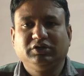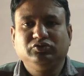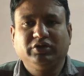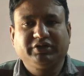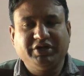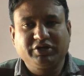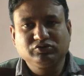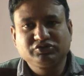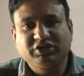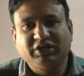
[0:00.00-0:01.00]
দু
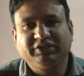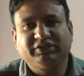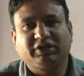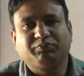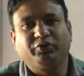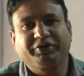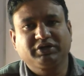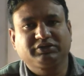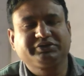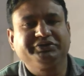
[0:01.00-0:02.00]
সালে যারা
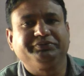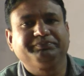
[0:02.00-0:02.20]
পরীক্ষার্থী